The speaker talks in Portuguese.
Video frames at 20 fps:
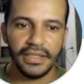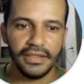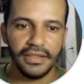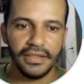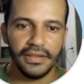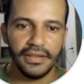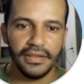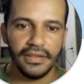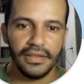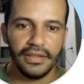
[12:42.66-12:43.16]

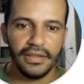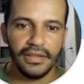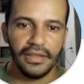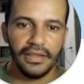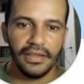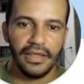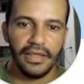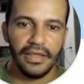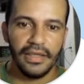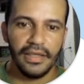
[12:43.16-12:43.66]
é, a
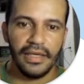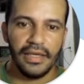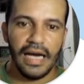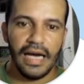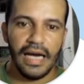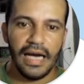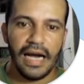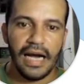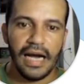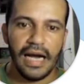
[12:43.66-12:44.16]
África,
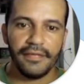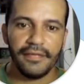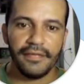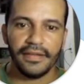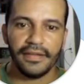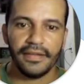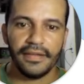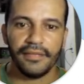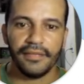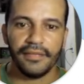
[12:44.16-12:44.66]

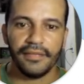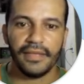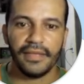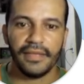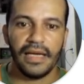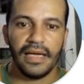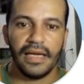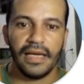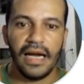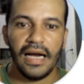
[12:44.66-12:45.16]
África
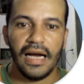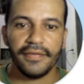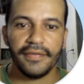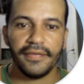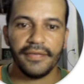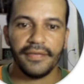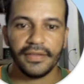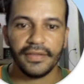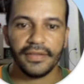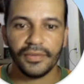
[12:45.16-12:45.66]
do
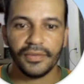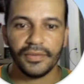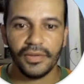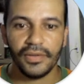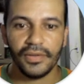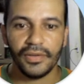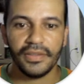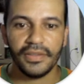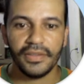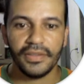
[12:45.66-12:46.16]
Norte,
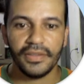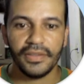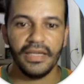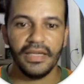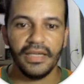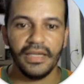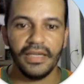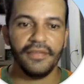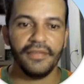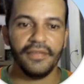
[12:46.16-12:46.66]
África
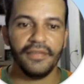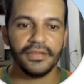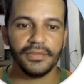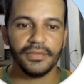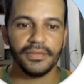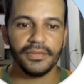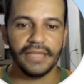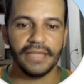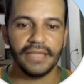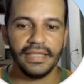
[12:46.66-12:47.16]
Subsaariana
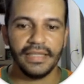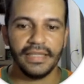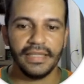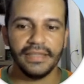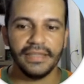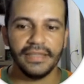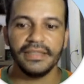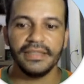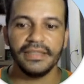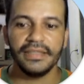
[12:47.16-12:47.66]
e assim
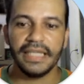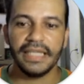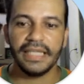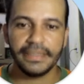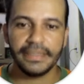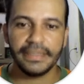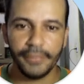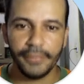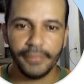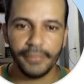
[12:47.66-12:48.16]
por diante.
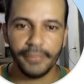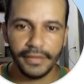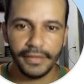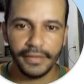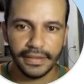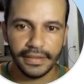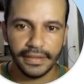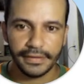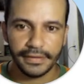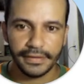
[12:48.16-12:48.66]

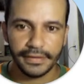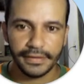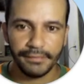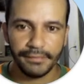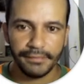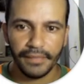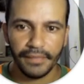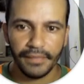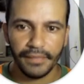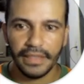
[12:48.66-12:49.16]

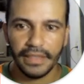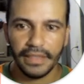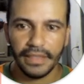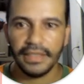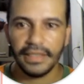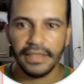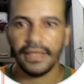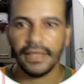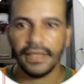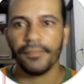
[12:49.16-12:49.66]
Então,
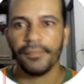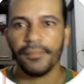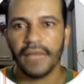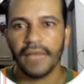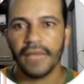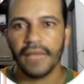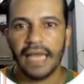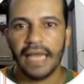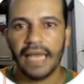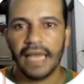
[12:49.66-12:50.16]
as áreas
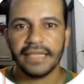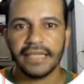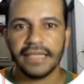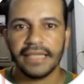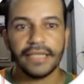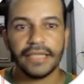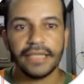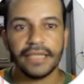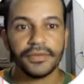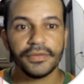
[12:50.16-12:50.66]
dos
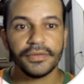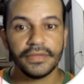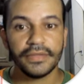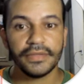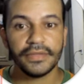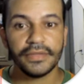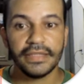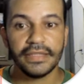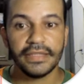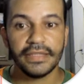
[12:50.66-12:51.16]
continentes e
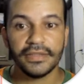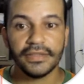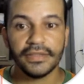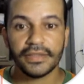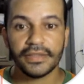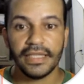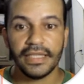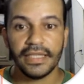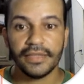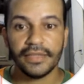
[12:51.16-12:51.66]
oceanos.
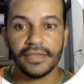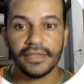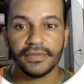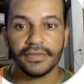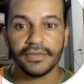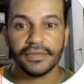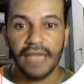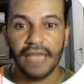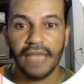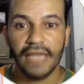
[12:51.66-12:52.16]
Aqui
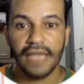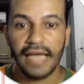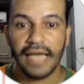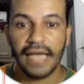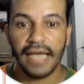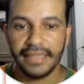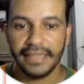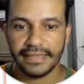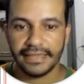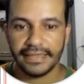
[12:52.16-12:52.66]
essa
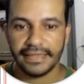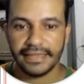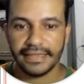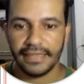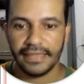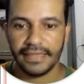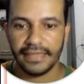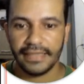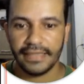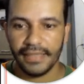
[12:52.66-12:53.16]
tabelazinha
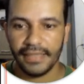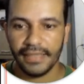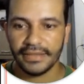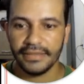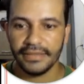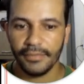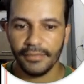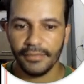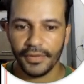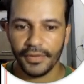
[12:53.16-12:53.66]
mostra,
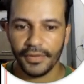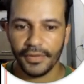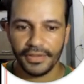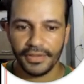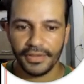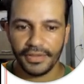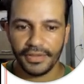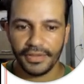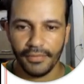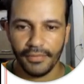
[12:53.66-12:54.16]
mostra
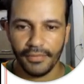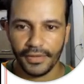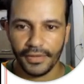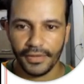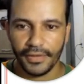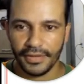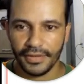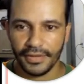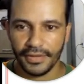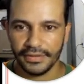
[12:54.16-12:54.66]
certo?
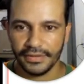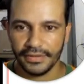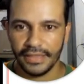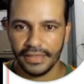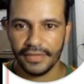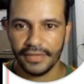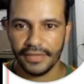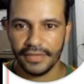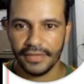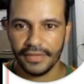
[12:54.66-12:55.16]

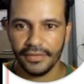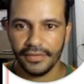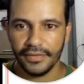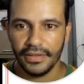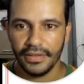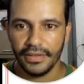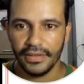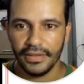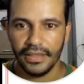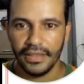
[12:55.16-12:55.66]

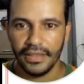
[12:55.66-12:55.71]
É,